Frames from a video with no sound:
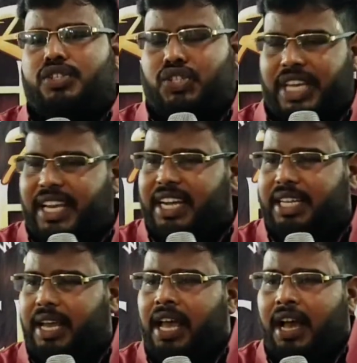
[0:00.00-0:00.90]

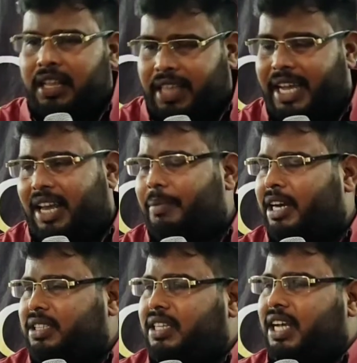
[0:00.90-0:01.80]
చీకటి దగ్గర
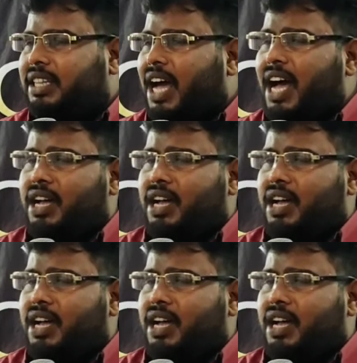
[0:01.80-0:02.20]
పడుతుంది కదా